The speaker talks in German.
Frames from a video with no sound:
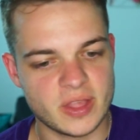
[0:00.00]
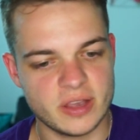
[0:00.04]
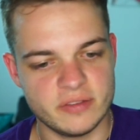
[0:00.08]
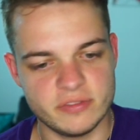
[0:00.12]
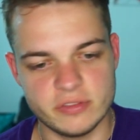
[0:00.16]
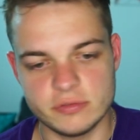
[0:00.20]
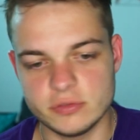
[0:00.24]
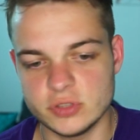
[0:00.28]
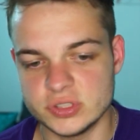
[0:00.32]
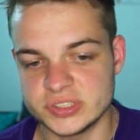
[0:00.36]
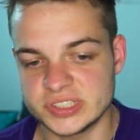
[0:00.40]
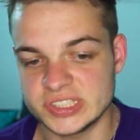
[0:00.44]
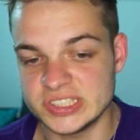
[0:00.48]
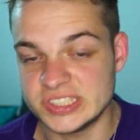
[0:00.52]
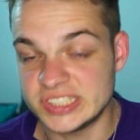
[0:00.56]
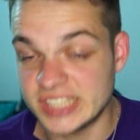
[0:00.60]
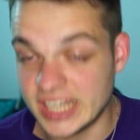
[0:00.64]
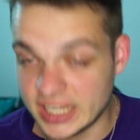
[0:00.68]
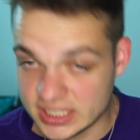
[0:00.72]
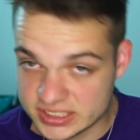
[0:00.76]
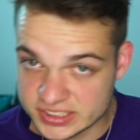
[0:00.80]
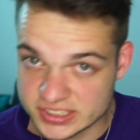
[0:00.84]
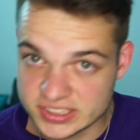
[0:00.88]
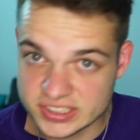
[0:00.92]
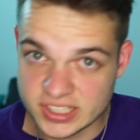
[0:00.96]
Wenn wir uns die
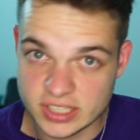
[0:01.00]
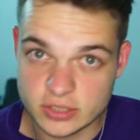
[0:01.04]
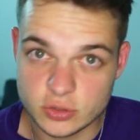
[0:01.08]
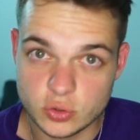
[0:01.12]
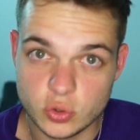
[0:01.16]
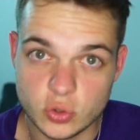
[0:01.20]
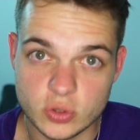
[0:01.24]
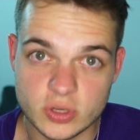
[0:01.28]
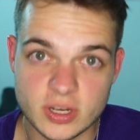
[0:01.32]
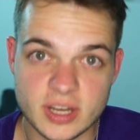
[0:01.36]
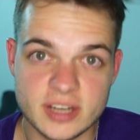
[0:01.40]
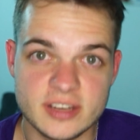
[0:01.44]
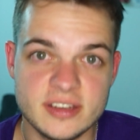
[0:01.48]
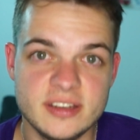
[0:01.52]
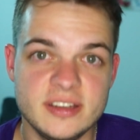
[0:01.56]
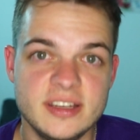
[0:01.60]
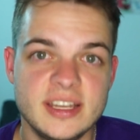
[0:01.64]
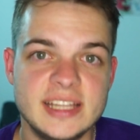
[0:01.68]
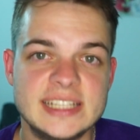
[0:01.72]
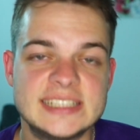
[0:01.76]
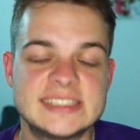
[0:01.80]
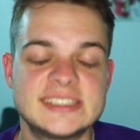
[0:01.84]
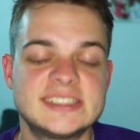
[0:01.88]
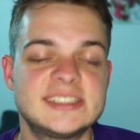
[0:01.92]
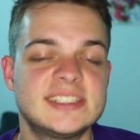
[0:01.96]
Texans angucken, hatten die
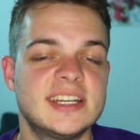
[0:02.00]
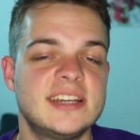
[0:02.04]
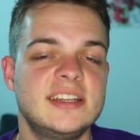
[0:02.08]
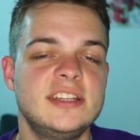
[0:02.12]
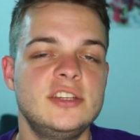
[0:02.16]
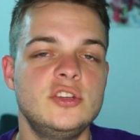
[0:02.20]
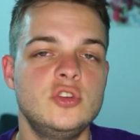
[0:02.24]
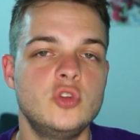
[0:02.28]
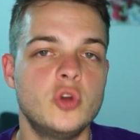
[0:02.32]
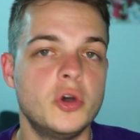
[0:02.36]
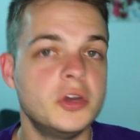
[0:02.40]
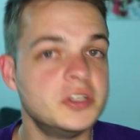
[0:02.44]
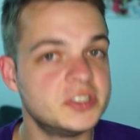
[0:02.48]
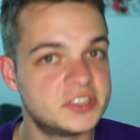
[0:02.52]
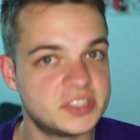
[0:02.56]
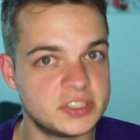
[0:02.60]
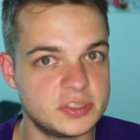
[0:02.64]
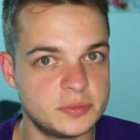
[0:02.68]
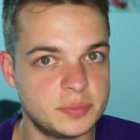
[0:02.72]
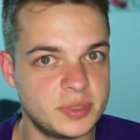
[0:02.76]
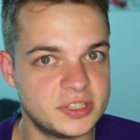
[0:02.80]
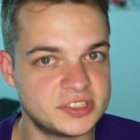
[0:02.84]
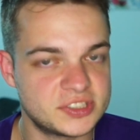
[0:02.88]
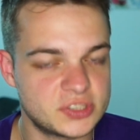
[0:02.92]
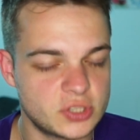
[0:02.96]
letztes Jahr die
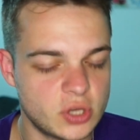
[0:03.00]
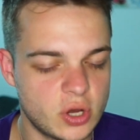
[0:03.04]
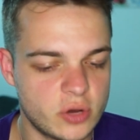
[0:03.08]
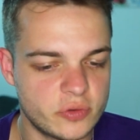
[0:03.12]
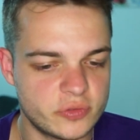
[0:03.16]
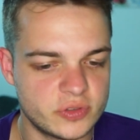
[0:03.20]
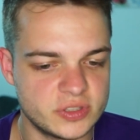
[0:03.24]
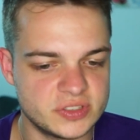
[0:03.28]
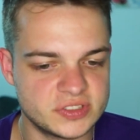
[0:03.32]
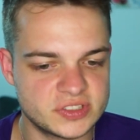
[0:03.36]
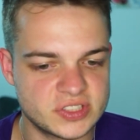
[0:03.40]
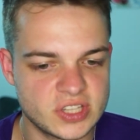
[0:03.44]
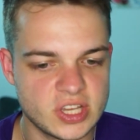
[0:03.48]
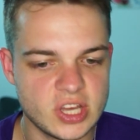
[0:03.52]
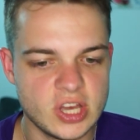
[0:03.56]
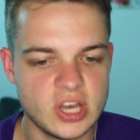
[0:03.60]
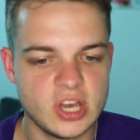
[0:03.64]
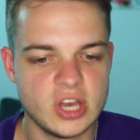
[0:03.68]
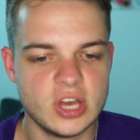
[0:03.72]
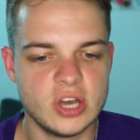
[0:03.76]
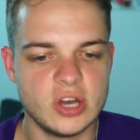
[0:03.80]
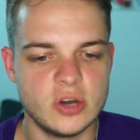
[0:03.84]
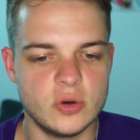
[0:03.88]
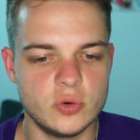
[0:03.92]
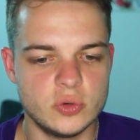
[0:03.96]
19. beste Offense.
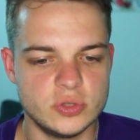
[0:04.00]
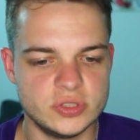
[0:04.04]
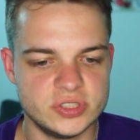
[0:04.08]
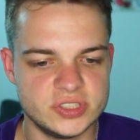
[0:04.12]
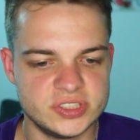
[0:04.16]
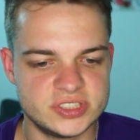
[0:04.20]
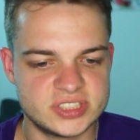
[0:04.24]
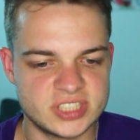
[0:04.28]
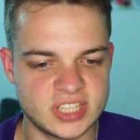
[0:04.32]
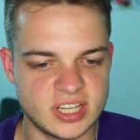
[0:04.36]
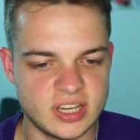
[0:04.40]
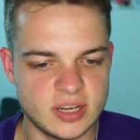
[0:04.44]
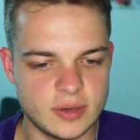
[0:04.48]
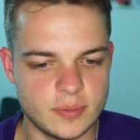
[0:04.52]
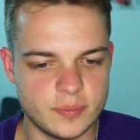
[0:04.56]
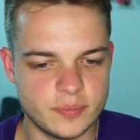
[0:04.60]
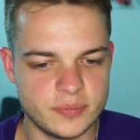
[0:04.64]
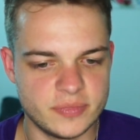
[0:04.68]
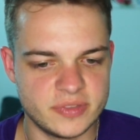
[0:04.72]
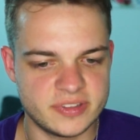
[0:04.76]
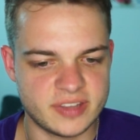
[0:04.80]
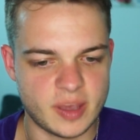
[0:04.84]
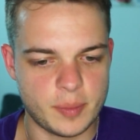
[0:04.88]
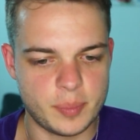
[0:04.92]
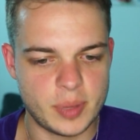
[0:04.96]
Und
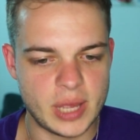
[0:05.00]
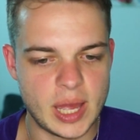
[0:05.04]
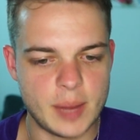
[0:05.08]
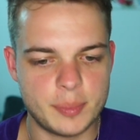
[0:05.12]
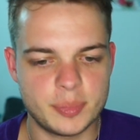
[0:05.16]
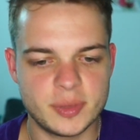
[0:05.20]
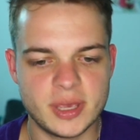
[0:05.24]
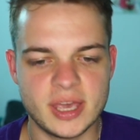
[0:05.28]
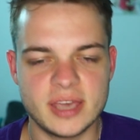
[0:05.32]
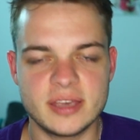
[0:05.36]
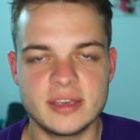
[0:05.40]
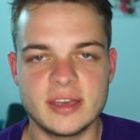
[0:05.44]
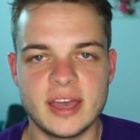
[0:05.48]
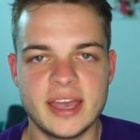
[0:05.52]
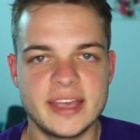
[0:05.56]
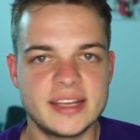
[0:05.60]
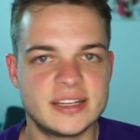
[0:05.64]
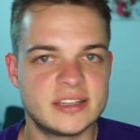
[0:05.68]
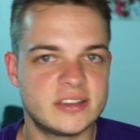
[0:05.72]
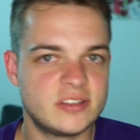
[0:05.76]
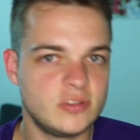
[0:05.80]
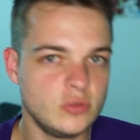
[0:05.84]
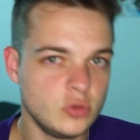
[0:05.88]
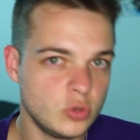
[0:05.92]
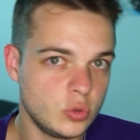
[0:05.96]
ähm, ich habe bei Abgängen
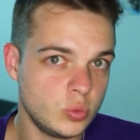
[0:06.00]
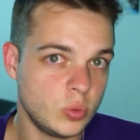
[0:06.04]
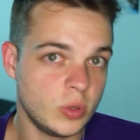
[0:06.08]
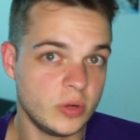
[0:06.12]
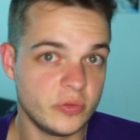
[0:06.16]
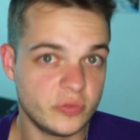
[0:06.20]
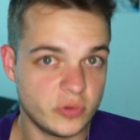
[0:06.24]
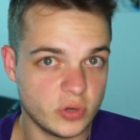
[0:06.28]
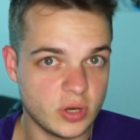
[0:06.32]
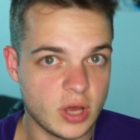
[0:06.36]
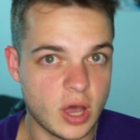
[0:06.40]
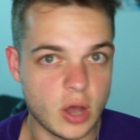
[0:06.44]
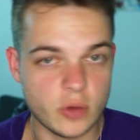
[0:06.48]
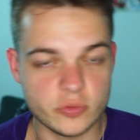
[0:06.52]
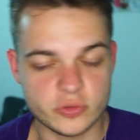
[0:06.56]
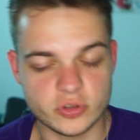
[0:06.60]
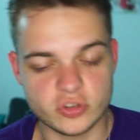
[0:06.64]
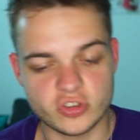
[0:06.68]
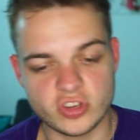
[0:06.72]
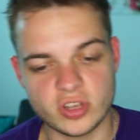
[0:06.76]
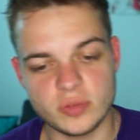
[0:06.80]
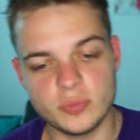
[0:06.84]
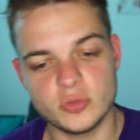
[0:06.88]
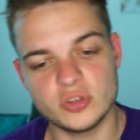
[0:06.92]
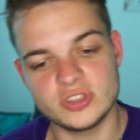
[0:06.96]
eigentlich nur Will Fuller
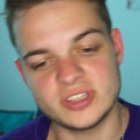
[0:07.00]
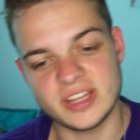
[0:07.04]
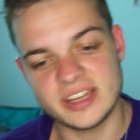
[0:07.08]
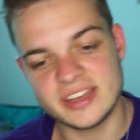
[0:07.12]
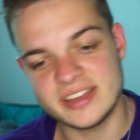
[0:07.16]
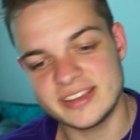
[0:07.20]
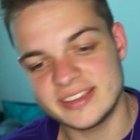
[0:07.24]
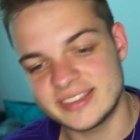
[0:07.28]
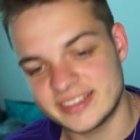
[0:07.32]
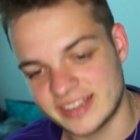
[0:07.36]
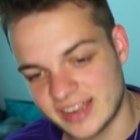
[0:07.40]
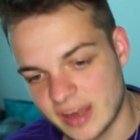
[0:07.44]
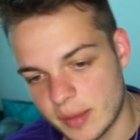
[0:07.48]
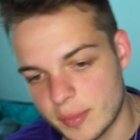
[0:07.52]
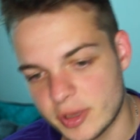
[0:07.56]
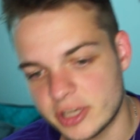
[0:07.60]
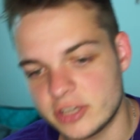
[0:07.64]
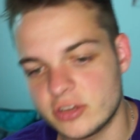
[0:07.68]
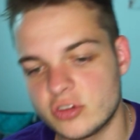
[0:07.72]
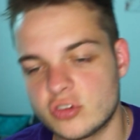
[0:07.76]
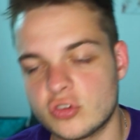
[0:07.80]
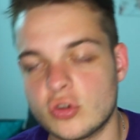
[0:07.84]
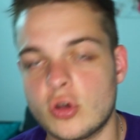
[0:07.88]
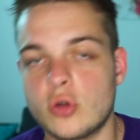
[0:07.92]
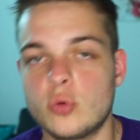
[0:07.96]
aufgeschrieben und dann in Klammern
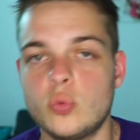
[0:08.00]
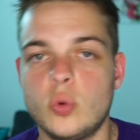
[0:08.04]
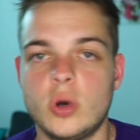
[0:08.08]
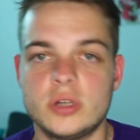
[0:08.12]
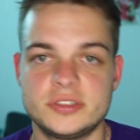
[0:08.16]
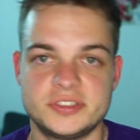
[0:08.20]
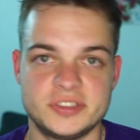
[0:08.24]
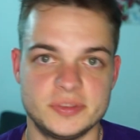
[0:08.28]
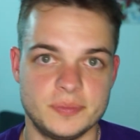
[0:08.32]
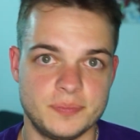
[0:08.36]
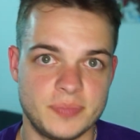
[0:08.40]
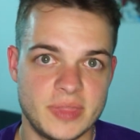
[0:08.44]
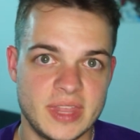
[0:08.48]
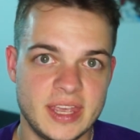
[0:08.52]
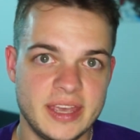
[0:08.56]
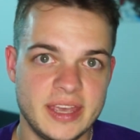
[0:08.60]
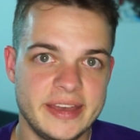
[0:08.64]
des Sean Watson.